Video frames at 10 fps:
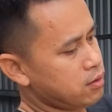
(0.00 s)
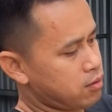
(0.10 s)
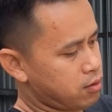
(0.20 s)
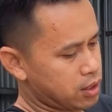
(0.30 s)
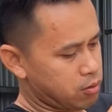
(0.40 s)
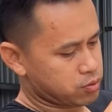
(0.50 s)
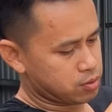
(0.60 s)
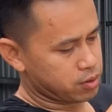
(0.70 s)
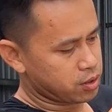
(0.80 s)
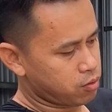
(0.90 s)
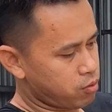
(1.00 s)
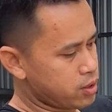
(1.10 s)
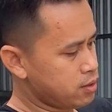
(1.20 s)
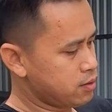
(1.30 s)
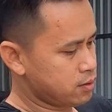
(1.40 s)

Đó, lòng trong liền khối